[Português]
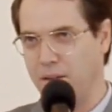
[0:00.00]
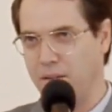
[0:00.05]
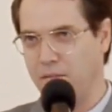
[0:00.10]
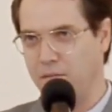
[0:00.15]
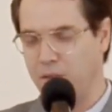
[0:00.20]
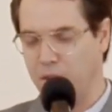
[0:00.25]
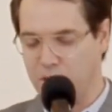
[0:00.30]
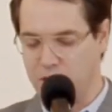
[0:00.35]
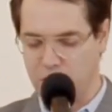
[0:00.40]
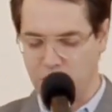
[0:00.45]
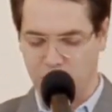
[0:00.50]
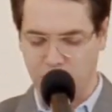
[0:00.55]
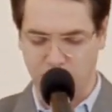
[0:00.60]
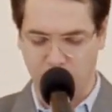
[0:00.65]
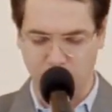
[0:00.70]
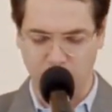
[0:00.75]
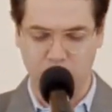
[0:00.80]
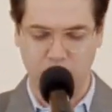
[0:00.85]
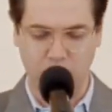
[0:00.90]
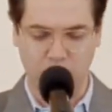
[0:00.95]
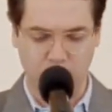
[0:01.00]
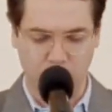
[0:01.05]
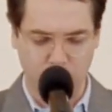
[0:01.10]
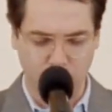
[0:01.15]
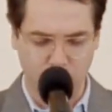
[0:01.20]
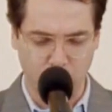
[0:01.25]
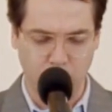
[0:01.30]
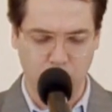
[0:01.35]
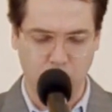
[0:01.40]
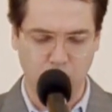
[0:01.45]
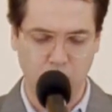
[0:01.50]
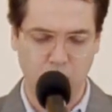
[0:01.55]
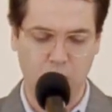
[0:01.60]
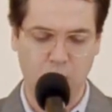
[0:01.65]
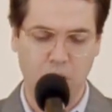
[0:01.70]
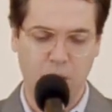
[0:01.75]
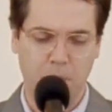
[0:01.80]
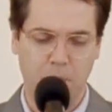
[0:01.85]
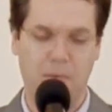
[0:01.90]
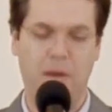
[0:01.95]
Veja que, antes de tudo,
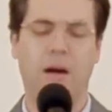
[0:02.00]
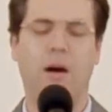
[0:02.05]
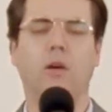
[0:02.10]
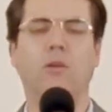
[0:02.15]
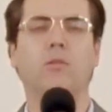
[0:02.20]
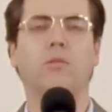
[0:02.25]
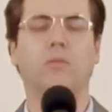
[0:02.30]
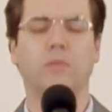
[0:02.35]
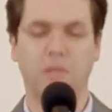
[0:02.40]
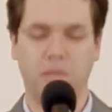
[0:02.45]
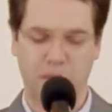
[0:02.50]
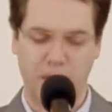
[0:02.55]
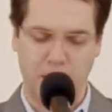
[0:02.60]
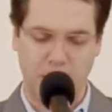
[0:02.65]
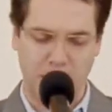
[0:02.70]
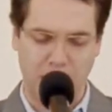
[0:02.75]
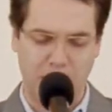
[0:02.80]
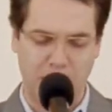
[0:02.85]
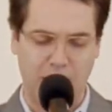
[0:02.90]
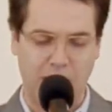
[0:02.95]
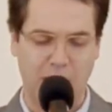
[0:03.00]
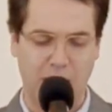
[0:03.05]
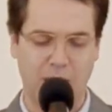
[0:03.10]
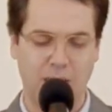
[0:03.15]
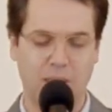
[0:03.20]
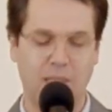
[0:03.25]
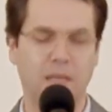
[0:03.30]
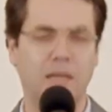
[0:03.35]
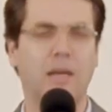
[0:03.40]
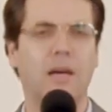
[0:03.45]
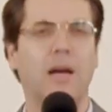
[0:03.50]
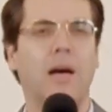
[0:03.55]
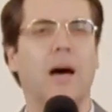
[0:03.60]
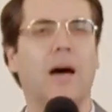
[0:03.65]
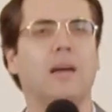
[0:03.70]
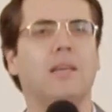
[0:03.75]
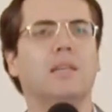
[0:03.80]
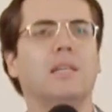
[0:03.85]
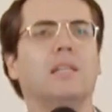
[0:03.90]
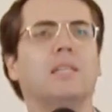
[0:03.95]
Paulo estabelece a
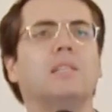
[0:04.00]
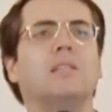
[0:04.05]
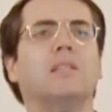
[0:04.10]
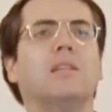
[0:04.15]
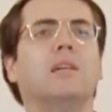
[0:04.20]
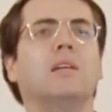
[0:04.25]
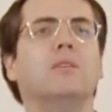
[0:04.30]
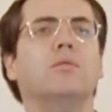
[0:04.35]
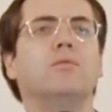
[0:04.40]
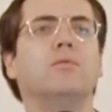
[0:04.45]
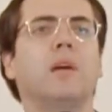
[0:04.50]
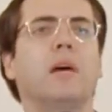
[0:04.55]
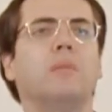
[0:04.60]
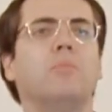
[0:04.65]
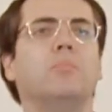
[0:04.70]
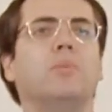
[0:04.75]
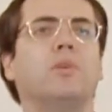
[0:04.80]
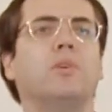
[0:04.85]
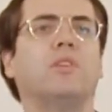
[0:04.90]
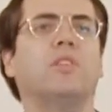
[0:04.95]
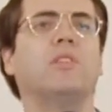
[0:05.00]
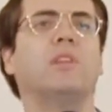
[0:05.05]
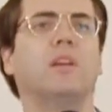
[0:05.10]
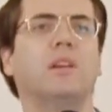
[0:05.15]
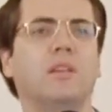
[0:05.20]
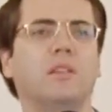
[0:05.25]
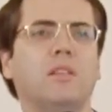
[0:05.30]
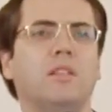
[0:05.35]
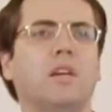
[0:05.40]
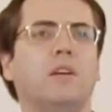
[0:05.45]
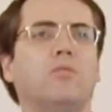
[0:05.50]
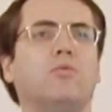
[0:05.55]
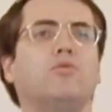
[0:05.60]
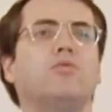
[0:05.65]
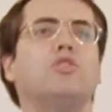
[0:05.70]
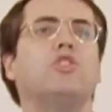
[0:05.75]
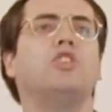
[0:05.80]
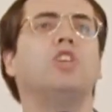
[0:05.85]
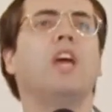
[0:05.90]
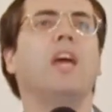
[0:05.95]
questão da importância do
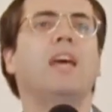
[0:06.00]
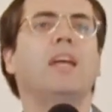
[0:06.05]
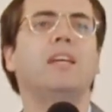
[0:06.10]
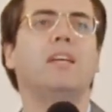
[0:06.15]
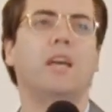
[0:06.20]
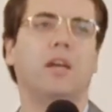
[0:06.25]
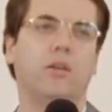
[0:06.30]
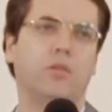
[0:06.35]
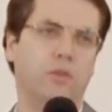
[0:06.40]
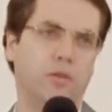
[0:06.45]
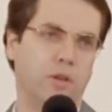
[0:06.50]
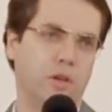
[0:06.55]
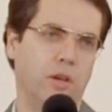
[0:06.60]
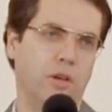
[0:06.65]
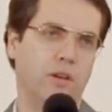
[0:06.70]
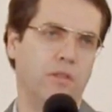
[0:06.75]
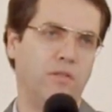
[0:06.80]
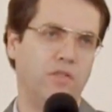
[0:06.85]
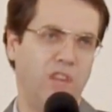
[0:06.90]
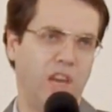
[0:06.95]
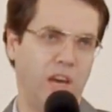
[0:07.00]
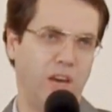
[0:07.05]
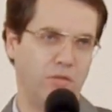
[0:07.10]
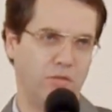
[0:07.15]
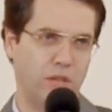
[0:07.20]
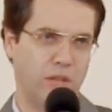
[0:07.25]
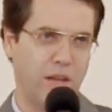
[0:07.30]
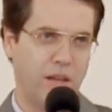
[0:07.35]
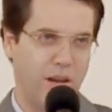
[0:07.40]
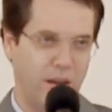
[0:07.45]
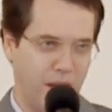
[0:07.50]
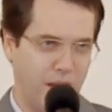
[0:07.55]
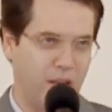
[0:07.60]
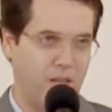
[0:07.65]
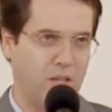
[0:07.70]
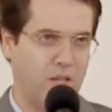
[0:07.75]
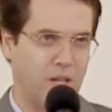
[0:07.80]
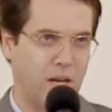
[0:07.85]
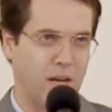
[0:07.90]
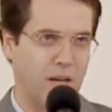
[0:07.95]
gênero dentro da
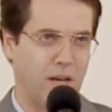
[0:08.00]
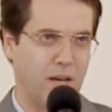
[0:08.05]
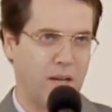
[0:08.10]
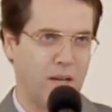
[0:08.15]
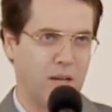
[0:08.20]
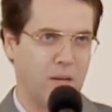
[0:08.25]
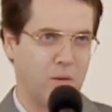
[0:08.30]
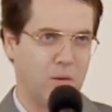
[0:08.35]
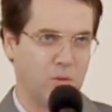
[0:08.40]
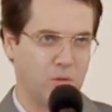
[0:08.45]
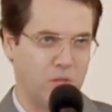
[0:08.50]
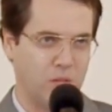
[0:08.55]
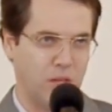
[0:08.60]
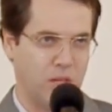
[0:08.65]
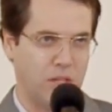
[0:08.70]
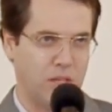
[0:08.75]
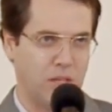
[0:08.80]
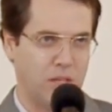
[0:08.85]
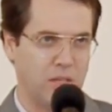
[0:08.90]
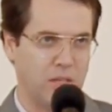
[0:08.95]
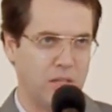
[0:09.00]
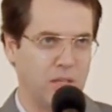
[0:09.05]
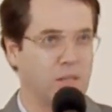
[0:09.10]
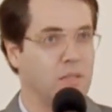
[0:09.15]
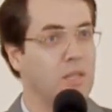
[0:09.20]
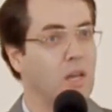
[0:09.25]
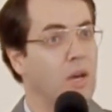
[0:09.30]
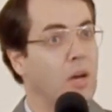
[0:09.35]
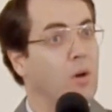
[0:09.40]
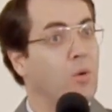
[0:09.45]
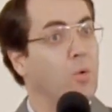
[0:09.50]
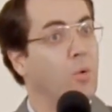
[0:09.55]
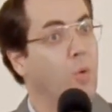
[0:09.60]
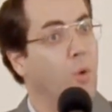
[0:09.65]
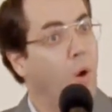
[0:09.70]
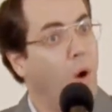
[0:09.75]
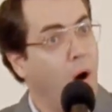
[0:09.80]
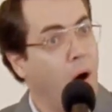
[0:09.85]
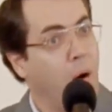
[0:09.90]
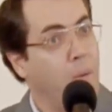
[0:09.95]
igreja. Ou seja, ele diz: o
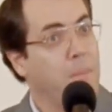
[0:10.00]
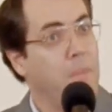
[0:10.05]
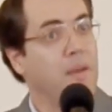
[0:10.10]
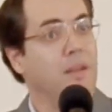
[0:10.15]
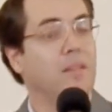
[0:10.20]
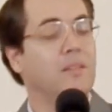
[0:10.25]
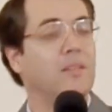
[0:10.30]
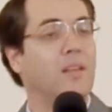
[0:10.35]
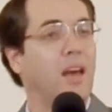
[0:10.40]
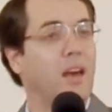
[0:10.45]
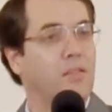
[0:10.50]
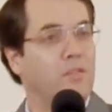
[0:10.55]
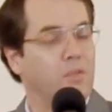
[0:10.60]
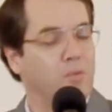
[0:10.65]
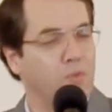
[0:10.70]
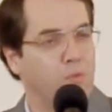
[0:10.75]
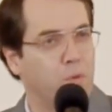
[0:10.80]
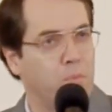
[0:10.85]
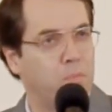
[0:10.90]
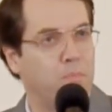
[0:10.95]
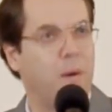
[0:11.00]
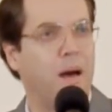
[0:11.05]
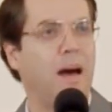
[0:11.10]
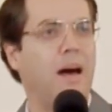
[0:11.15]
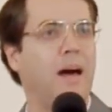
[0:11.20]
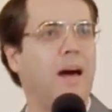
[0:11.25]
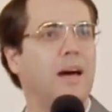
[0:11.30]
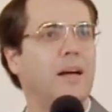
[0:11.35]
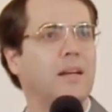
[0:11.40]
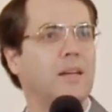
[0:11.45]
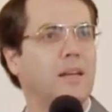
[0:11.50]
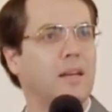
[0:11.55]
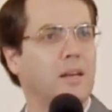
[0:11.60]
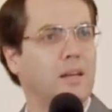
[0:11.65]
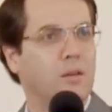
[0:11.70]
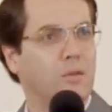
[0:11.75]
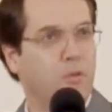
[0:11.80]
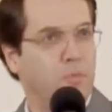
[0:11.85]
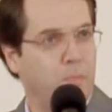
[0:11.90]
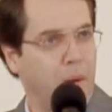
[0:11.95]
homem deve ocupar
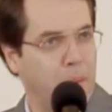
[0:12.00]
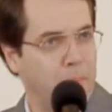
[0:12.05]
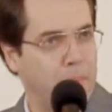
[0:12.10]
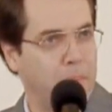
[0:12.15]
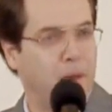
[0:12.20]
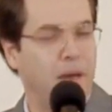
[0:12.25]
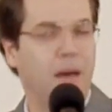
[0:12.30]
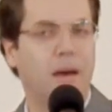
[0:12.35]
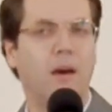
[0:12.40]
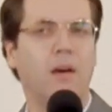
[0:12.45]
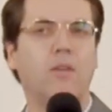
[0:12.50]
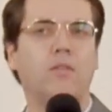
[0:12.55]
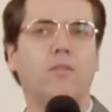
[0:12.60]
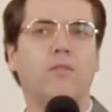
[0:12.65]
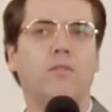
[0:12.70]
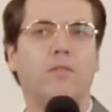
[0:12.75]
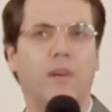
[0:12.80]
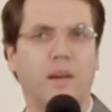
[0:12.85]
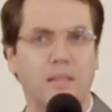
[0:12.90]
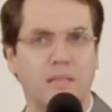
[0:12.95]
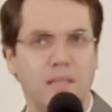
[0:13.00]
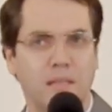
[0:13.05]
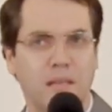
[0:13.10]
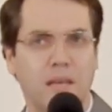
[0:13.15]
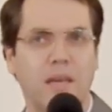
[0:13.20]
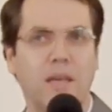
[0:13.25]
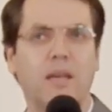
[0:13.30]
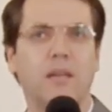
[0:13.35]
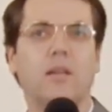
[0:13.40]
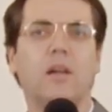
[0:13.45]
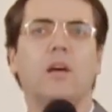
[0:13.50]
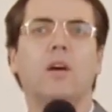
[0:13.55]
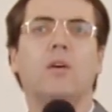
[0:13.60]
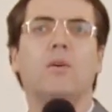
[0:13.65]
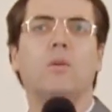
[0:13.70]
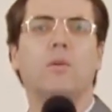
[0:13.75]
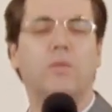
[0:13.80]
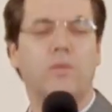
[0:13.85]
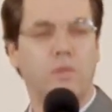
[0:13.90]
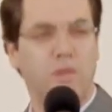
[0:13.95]
o papel, fazer,
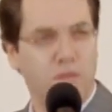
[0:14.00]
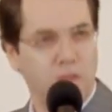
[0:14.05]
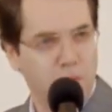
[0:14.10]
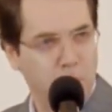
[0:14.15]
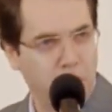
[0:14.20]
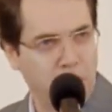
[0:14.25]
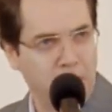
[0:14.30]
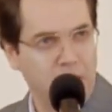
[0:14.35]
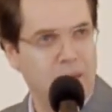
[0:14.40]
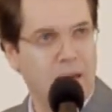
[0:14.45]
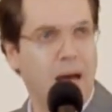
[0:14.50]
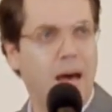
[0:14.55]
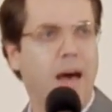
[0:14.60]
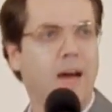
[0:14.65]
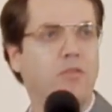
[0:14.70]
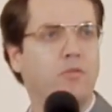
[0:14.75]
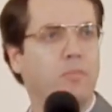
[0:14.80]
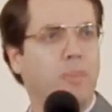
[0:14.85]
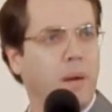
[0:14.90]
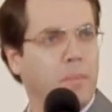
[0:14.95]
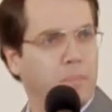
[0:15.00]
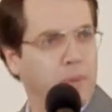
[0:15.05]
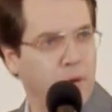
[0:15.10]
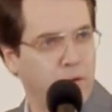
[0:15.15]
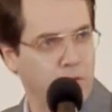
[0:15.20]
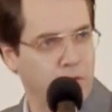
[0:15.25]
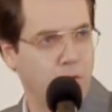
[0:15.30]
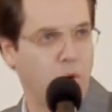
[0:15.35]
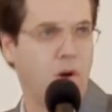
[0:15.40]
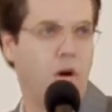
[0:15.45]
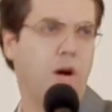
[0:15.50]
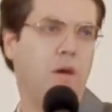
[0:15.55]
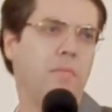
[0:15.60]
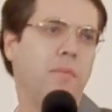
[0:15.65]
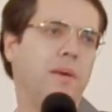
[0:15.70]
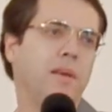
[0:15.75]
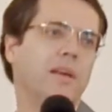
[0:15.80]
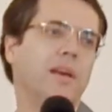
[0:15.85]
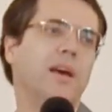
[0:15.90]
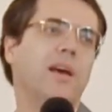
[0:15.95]
desempenhar o papel de
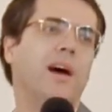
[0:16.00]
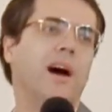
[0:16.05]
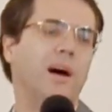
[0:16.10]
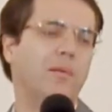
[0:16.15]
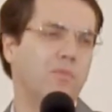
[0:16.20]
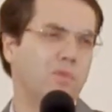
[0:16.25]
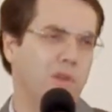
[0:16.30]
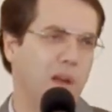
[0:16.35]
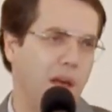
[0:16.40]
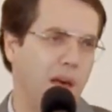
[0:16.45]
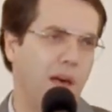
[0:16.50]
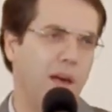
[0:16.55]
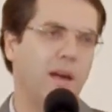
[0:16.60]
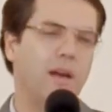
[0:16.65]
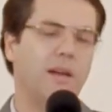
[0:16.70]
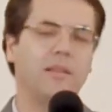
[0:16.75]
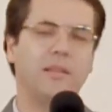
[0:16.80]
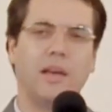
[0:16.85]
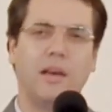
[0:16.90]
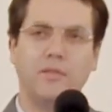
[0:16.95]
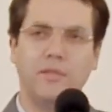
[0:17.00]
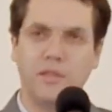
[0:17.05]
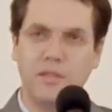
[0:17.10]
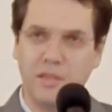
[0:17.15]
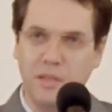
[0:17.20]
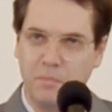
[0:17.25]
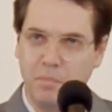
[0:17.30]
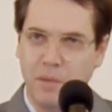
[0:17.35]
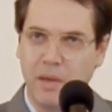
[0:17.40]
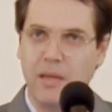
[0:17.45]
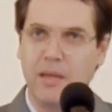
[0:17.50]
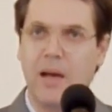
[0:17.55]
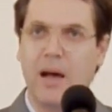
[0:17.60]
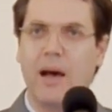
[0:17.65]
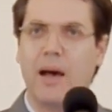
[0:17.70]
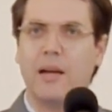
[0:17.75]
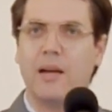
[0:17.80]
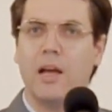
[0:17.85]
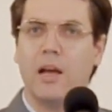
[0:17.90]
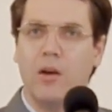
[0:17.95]
homem, a mulher deve
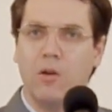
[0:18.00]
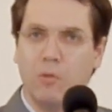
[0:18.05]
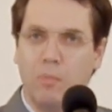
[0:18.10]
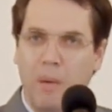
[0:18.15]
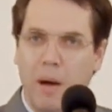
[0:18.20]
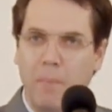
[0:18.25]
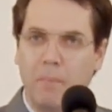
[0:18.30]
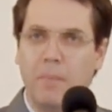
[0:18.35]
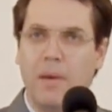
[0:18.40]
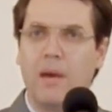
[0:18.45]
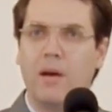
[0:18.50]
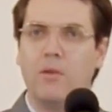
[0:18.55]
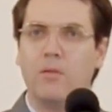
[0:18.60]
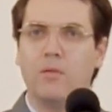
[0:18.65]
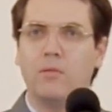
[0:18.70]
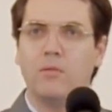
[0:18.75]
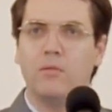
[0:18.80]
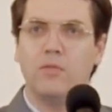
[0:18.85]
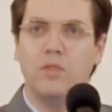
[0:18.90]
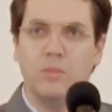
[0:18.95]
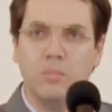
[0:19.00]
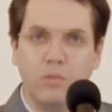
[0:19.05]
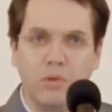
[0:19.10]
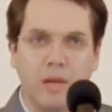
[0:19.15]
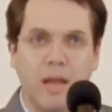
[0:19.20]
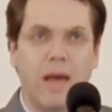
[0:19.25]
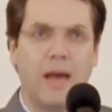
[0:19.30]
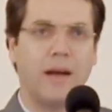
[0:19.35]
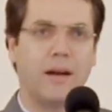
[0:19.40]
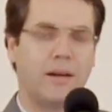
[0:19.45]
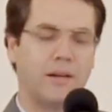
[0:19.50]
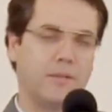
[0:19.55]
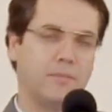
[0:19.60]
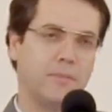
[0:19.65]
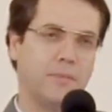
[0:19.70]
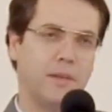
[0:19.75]
desempenhar o papel de mulher.